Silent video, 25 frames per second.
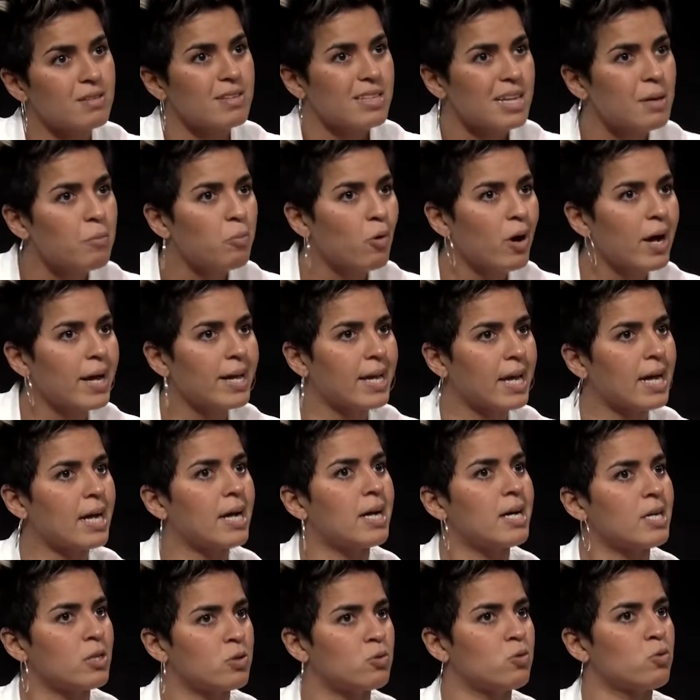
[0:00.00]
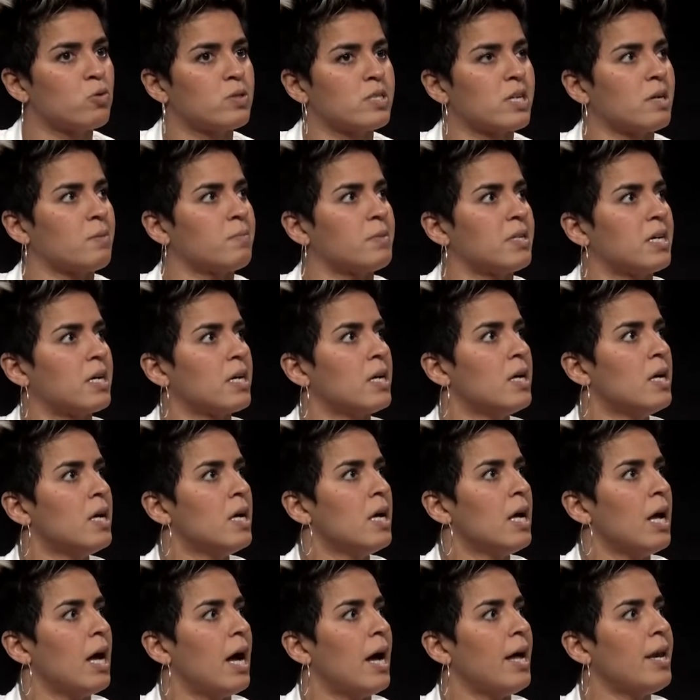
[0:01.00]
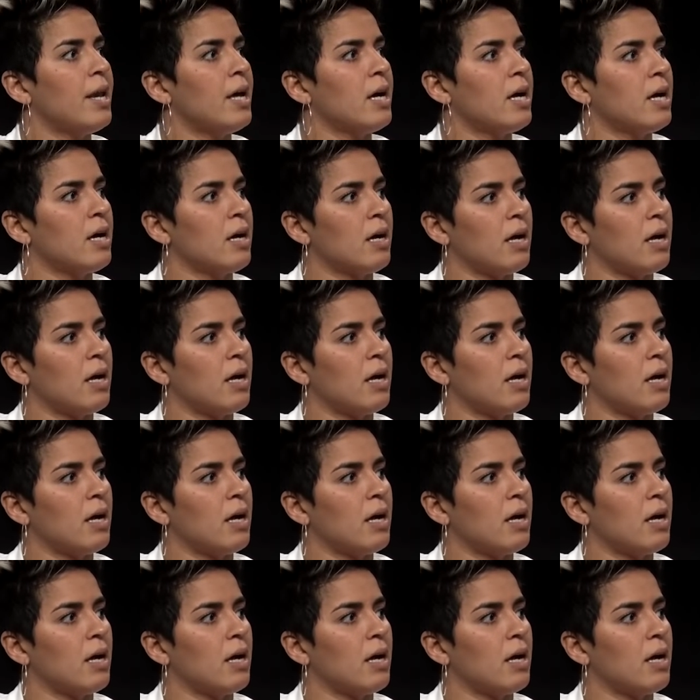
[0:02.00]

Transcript: لي موان اي تو سامنا انا